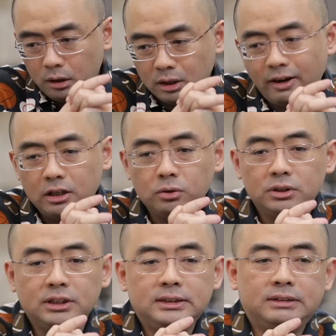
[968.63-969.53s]
另外呢就
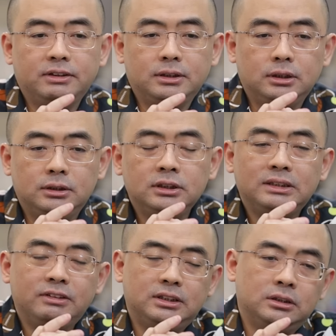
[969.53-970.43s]
是经济问题，经
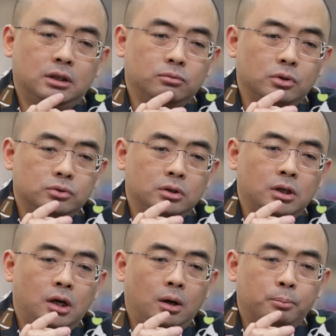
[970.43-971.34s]
济问题呢，我觉
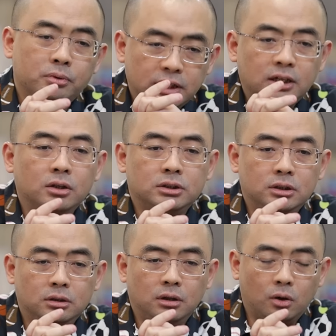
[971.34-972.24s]
得不用太着
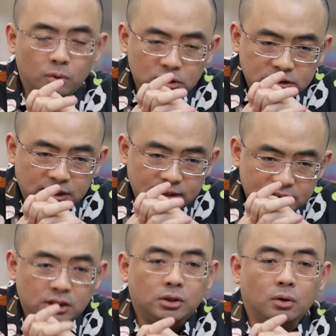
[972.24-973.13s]
急。老共既然
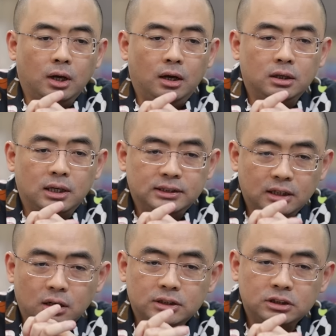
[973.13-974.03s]
接手了，
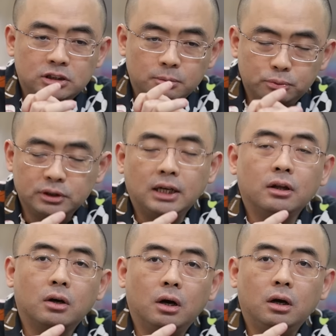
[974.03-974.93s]
香港经济不会太
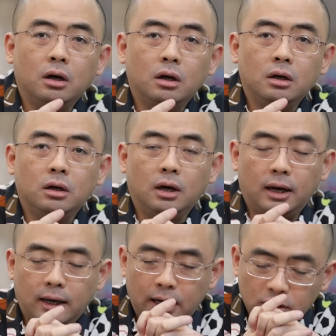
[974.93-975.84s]
糟糕
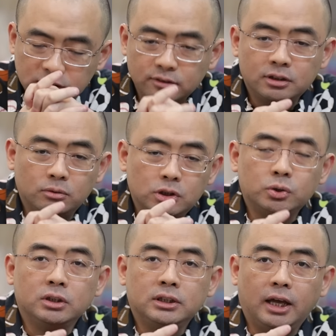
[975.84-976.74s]
啊。还有上次呢，我就
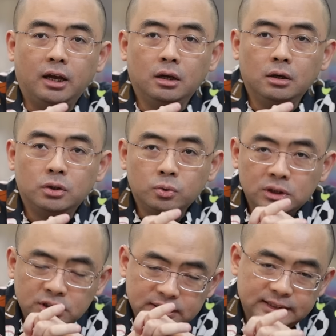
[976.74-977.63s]
说一点，如
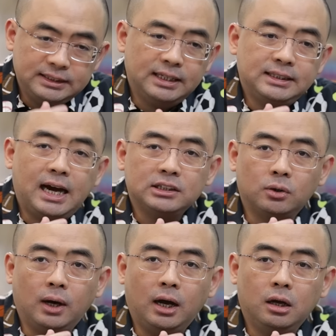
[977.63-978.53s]
果你是企业家的
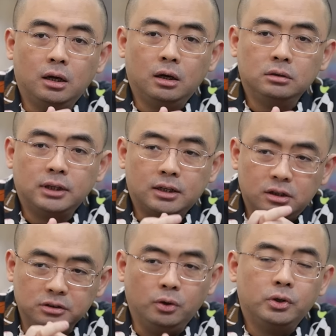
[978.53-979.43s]
话，那
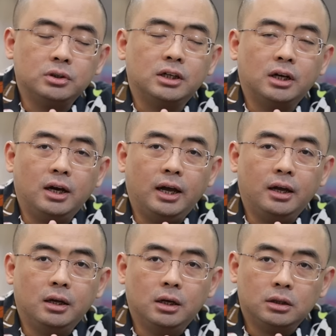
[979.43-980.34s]
可能会有点伤害。
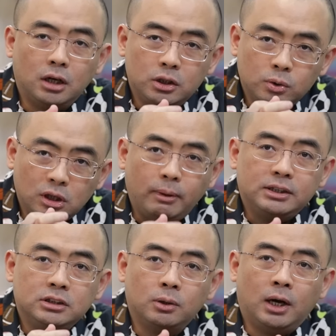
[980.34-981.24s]
但是如果老百
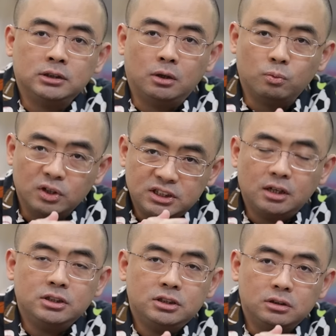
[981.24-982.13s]
姓的话呢，我
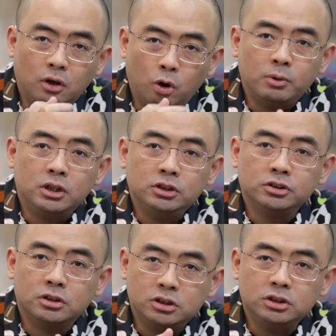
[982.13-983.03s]
相信后面的日
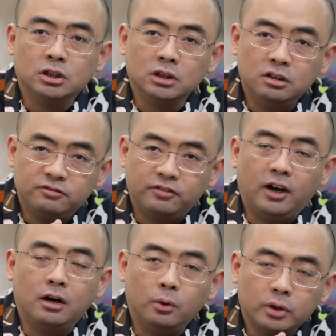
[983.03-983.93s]
子可能
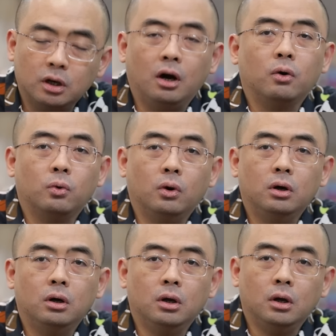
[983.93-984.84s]
反而会更好过，
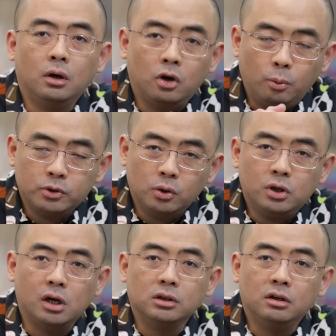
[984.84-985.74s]
后面有
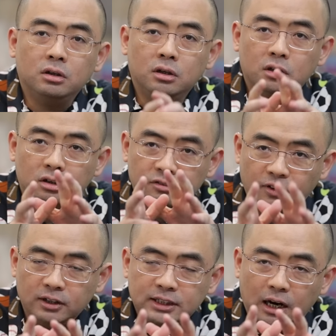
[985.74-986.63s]
可能
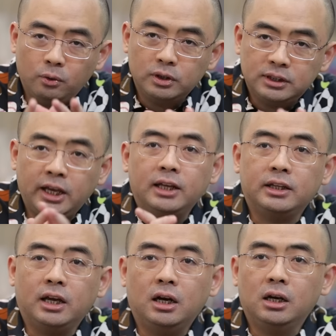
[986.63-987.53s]
房价会跌一
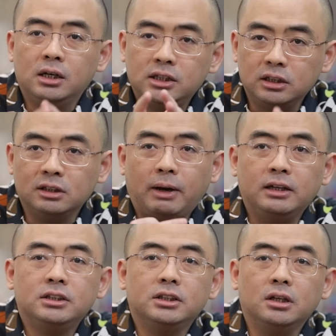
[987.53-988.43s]
跌，让你能买
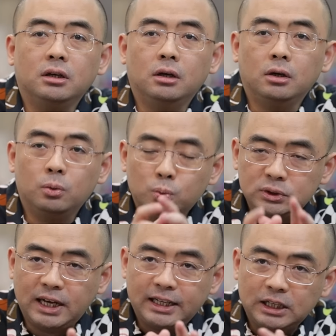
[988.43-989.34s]
得起；
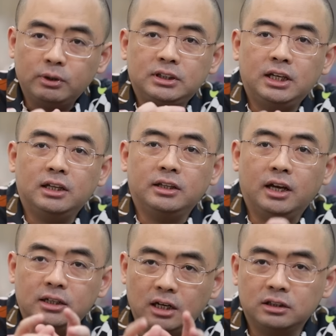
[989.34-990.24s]
物价也会跌一
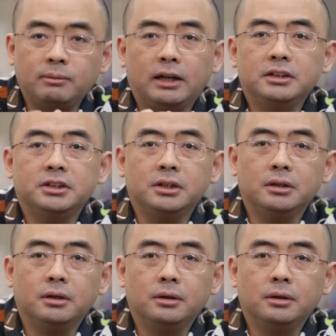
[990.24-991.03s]
跌，让你能买得起。